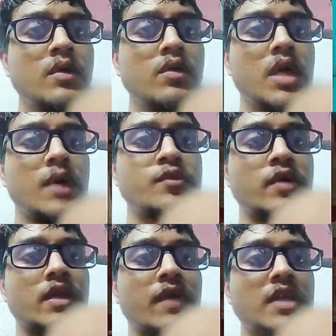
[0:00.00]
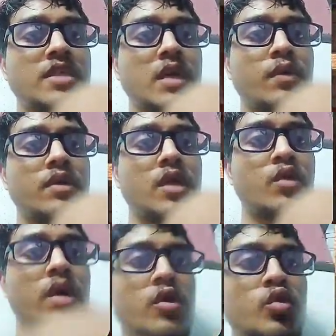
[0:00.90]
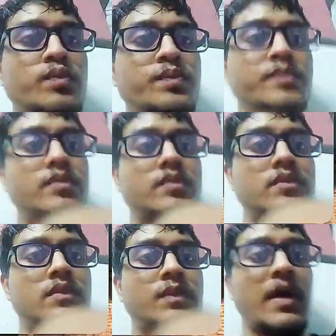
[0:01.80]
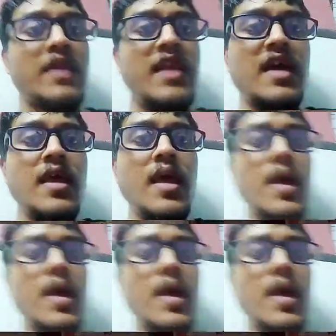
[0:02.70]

ఈ ఎపిసోడ్ ఎంత ఫాస్ట్గా అయిపోతుంది అనుకోలేదు పందేది